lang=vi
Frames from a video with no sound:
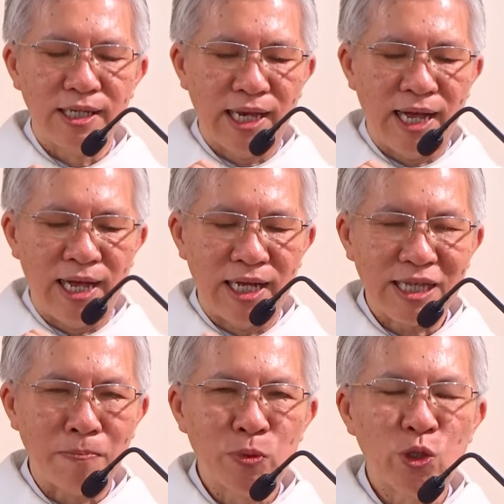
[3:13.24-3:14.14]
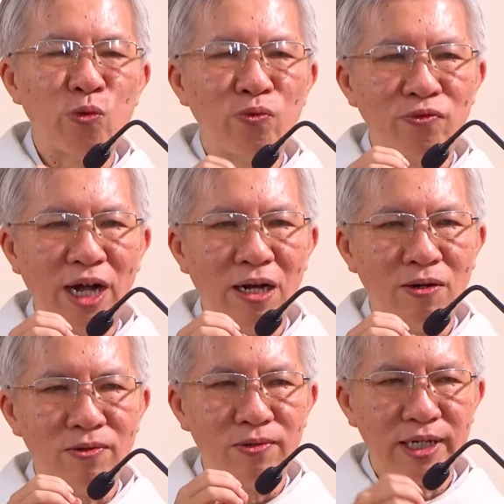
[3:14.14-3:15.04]
là tập trung
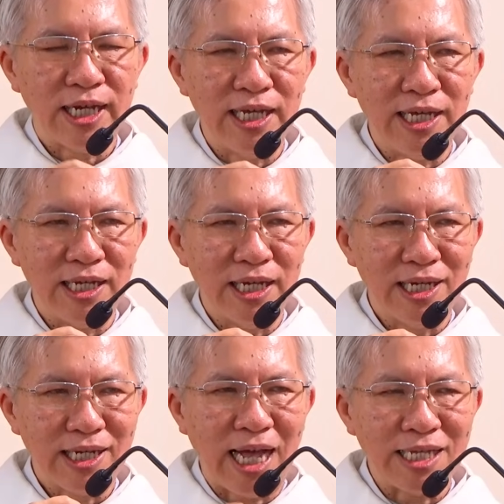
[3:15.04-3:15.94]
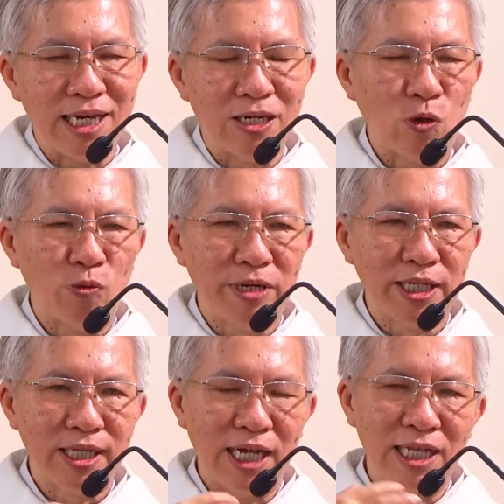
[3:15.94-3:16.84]
vào cái cá nhân của
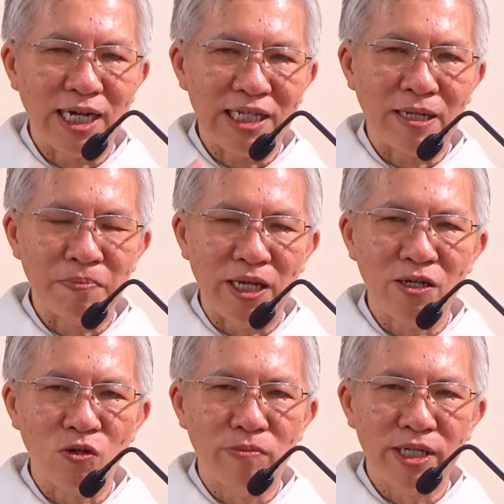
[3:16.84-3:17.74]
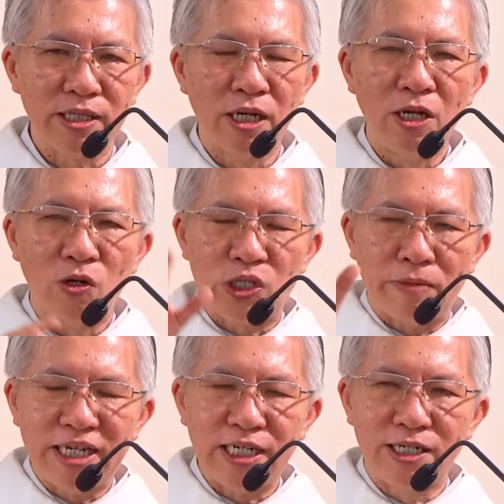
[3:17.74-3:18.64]
mình hay là cái tập thể của mình ủa
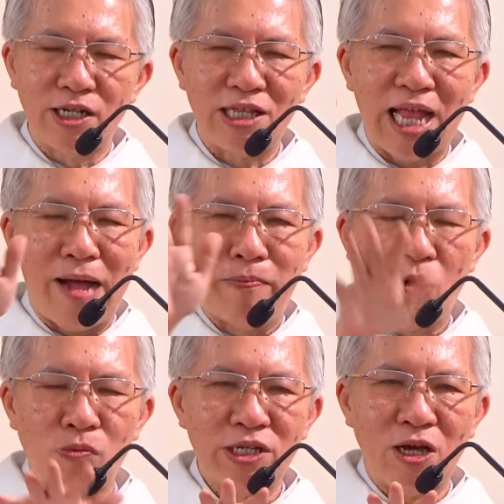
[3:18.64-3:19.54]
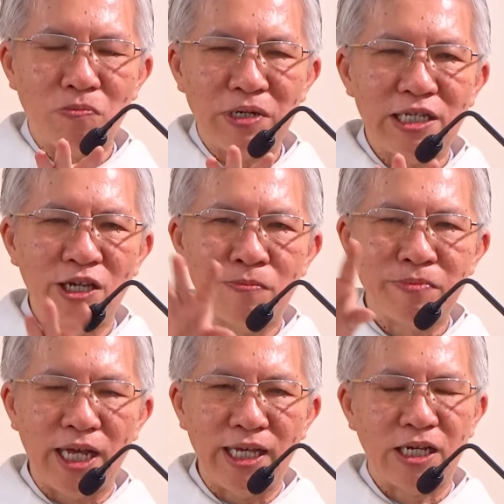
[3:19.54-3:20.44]
sao mấy người đó làm không có giống cái
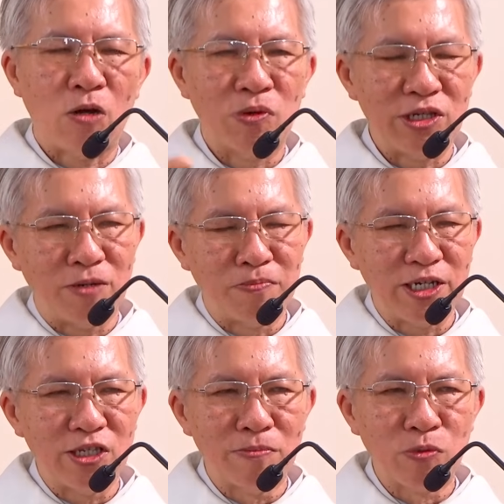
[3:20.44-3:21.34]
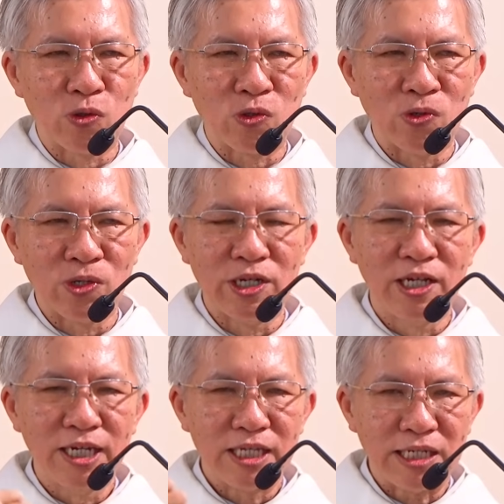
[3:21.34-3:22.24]
nhóm này không có giống cái nhóm của tôi
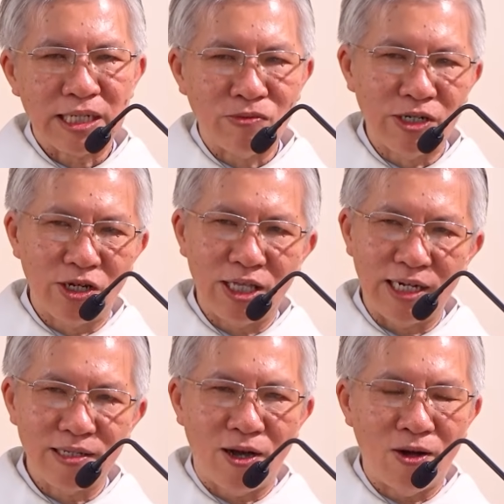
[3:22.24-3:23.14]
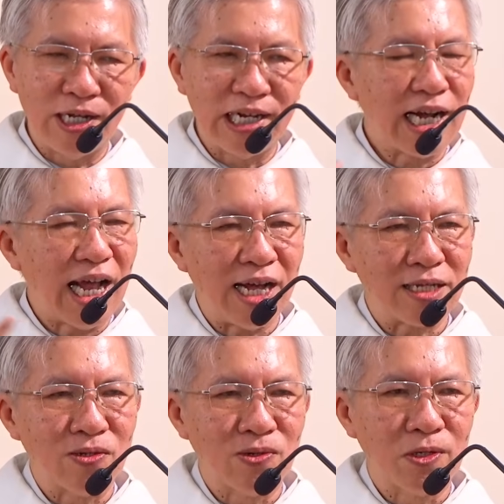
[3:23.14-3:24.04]
tại sao người đó lại nói
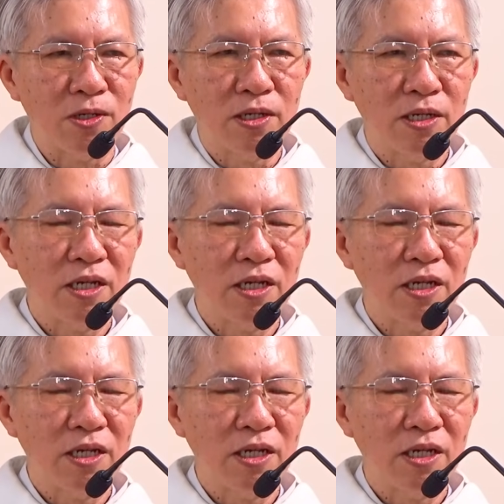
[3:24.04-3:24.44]
khác tôi